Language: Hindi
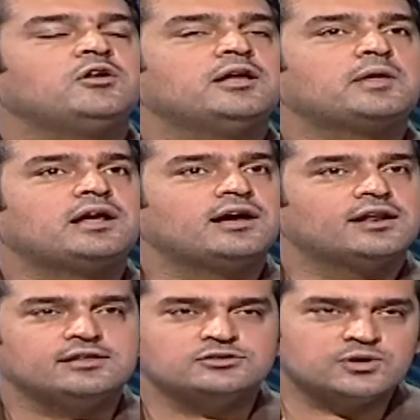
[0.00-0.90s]
का और एक मेरा
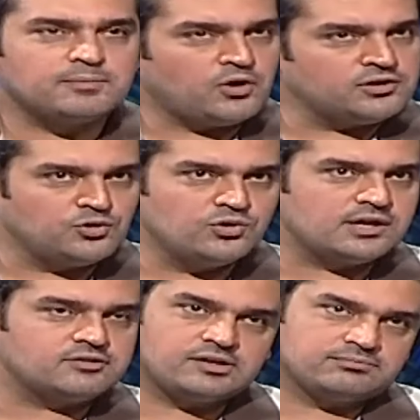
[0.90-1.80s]
गाना था जो कि बहुत लोग
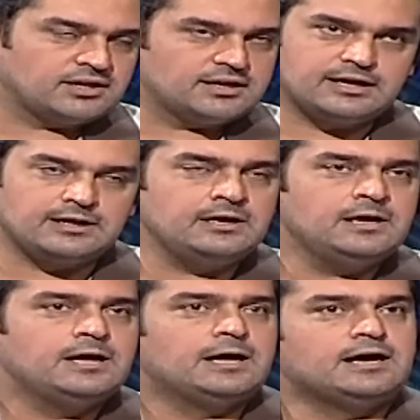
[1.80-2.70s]
ही सब था गाना
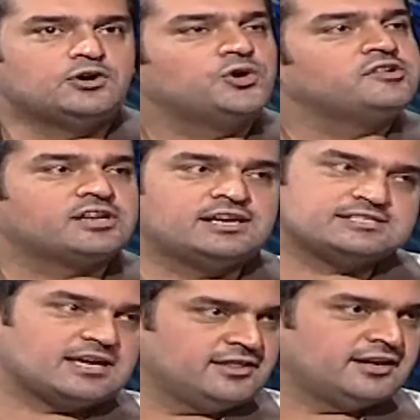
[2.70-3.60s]
गोरी ज़रा
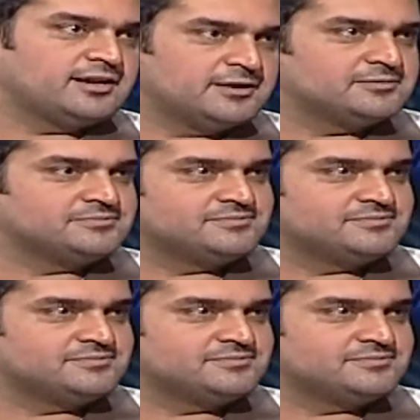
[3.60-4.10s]
हंस के दिखाना